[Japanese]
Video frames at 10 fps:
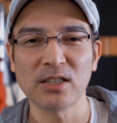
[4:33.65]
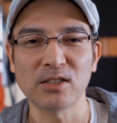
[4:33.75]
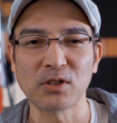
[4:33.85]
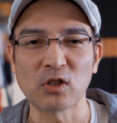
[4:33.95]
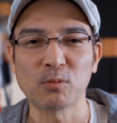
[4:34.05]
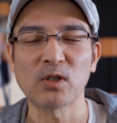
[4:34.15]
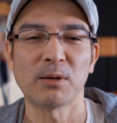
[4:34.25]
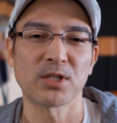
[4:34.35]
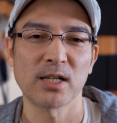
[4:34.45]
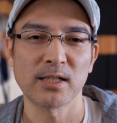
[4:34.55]
ていうふうに思う
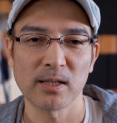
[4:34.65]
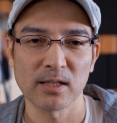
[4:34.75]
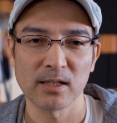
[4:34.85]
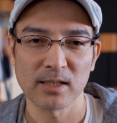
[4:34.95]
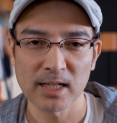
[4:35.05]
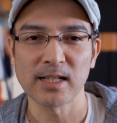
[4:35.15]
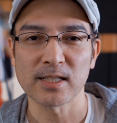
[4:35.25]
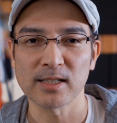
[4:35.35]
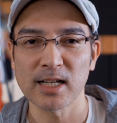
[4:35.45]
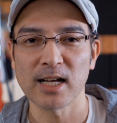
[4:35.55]
かもしれないで
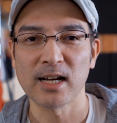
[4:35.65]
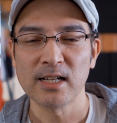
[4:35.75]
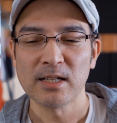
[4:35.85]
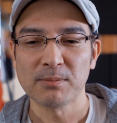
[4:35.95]
すが、